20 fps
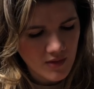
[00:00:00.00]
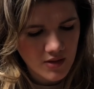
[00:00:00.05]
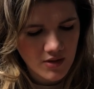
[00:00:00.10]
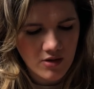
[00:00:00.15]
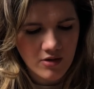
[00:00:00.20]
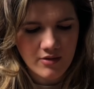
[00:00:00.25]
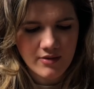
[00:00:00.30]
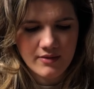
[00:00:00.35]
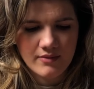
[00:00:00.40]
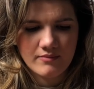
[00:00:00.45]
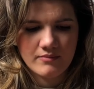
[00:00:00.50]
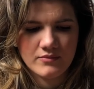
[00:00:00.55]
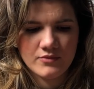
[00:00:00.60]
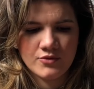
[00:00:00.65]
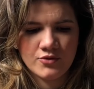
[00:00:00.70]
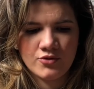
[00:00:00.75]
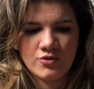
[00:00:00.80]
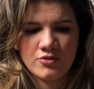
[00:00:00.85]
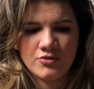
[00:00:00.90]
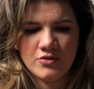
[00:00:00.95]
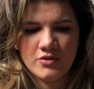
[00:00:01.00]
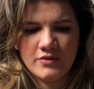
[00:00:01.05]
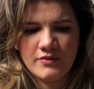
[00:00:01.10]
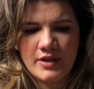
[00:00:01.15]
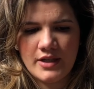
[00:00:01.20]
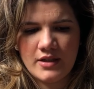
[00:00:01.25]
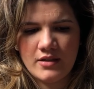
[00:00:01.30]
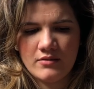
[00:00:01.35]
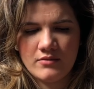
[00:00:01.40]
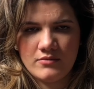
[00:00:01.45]
Ó, todos
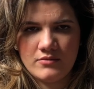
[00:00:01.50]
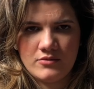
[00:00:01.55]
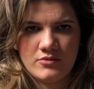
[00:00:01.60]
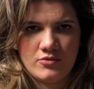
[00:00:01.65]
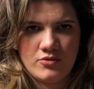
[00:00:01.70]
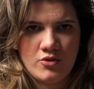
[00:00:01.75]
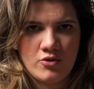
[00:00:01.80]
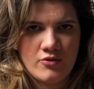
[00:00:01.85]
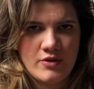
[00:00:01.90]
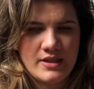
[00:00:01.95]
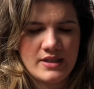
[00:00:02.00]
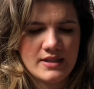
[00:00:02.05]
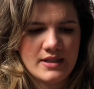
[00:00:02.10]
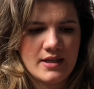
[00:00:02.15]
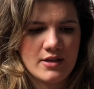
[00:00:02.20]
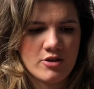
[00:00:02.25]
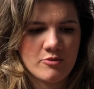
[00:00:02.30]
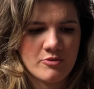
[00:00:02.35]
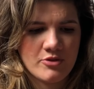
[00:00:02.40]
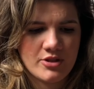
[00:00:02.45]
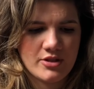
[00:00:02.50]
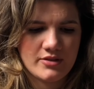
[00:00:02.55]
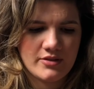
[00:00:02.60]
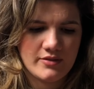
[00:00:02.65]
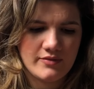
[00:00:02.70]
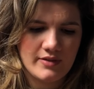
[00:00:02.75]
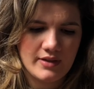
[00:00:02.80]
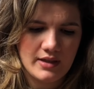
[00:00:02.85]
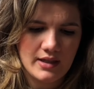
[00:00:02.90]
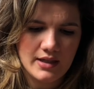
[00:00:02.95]
vêm dois, né, como eu já tinha
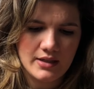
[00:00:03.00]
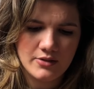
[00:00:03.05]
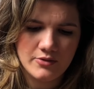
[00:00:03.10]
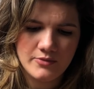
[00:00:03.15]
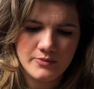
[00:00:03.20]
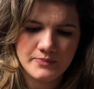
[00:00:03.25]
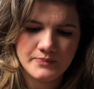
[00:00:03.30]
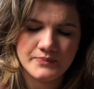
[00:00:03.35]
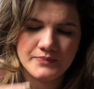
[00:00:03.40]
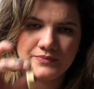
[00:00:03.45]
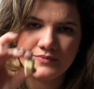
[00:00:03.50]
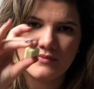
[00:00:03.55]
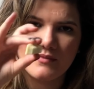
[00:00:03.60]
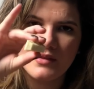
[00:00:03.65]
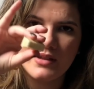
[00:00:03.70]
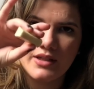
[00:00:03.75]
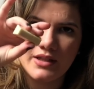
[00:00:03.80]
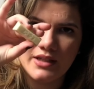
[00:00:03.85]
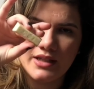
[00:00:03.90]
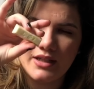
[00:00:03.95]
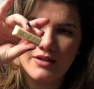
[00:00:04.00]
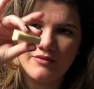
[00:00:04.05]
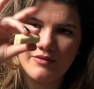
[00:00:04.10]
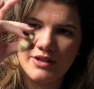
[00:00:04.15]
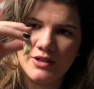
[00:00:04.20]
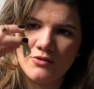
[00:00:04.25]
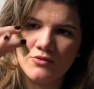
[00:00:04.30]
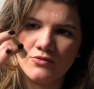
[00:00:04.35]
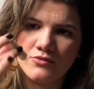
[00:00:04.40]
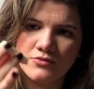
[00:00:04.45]
falado. E
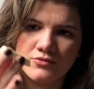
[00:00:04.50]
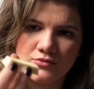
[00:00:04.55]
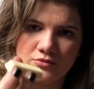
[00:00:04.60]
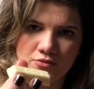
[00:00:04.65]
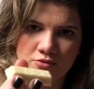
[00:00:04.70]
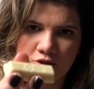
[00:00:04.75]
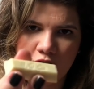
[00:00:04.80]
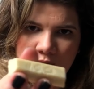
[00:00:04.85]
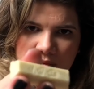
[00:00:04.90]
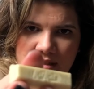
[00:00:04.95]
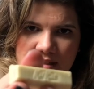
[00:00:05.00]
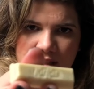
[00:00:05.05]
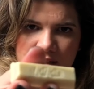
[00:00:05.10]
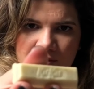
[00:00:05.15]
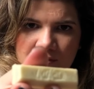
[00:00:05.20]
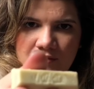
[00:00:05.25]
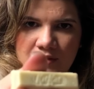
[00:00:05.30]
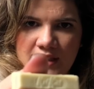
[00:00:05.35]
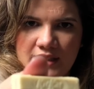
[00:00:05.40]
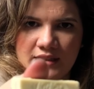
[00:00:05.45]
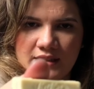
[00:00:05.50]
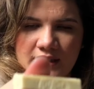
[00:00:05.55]
vem com o nomezinho do Kit